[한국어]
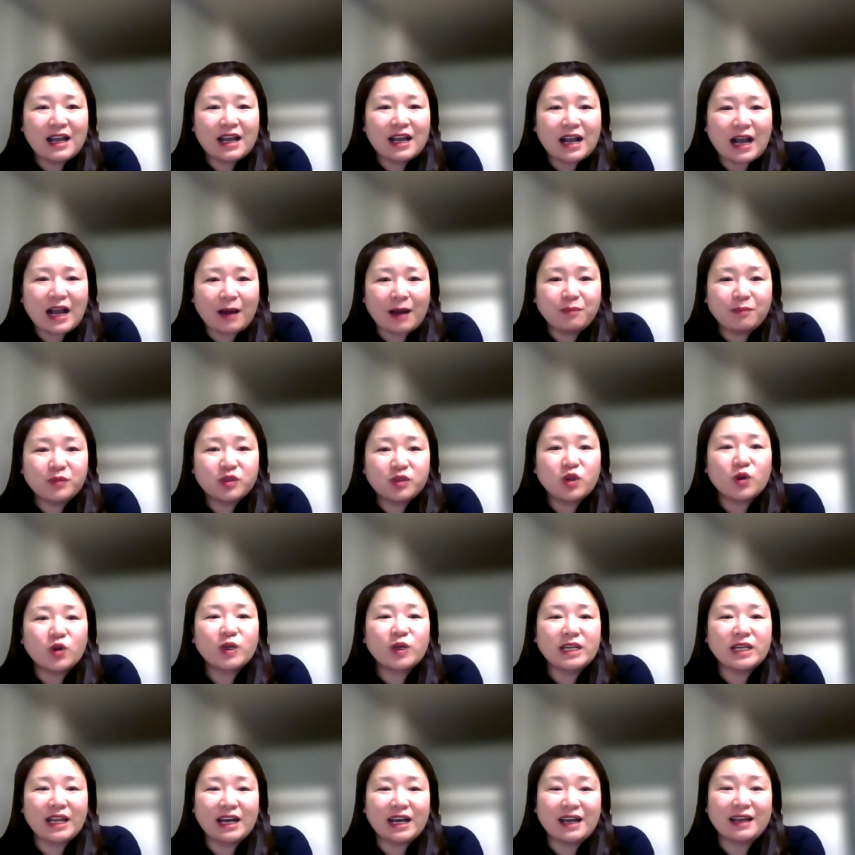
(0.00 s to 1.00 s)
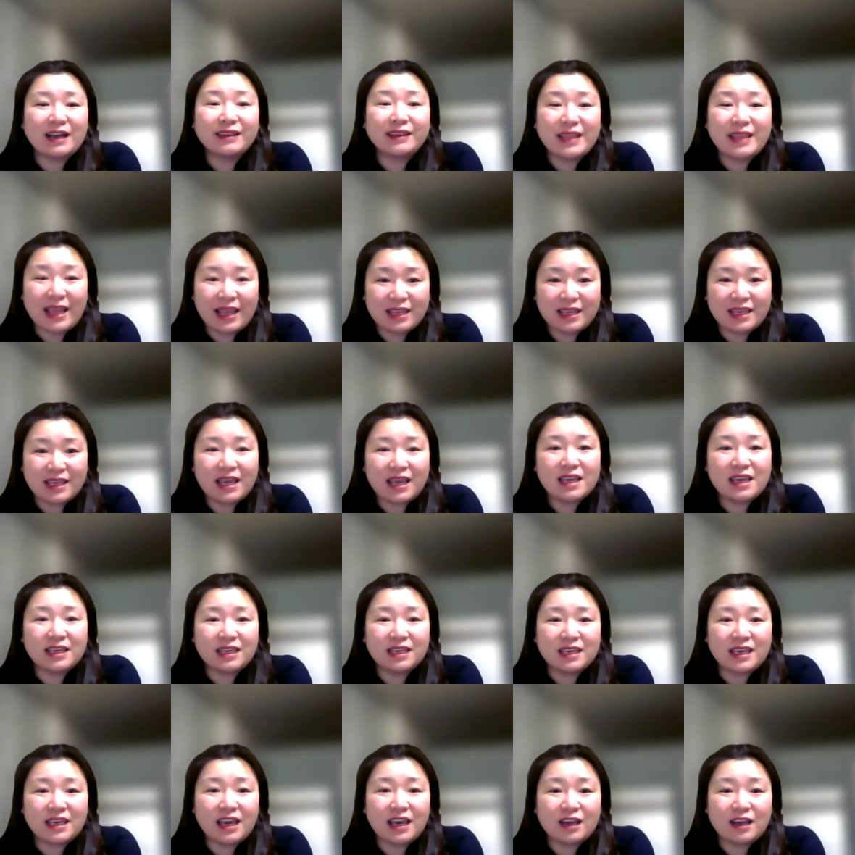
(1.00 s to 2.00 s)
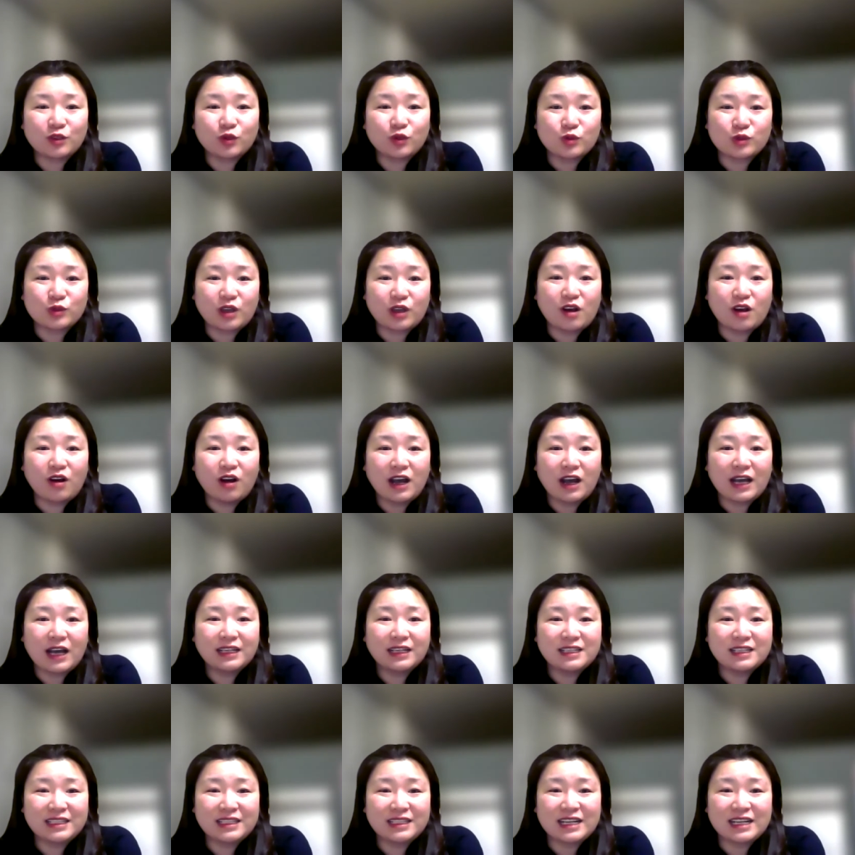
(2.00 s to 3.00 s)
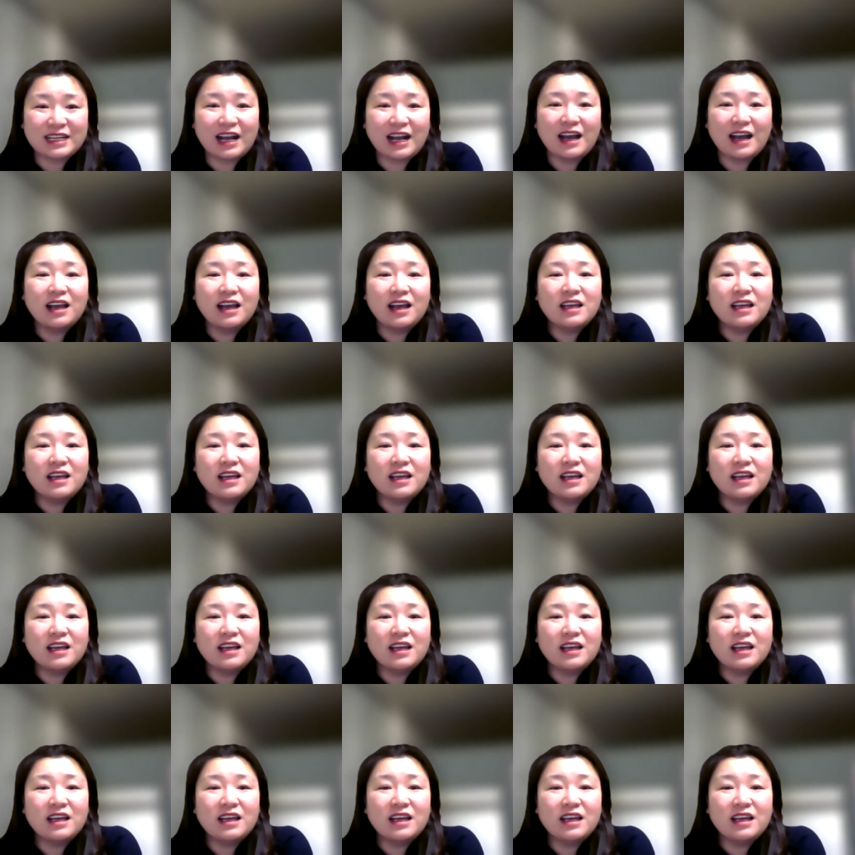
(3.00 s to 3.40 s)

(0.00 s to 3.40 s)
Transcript: 갑절이나 내게 있게 하소서 하는지라.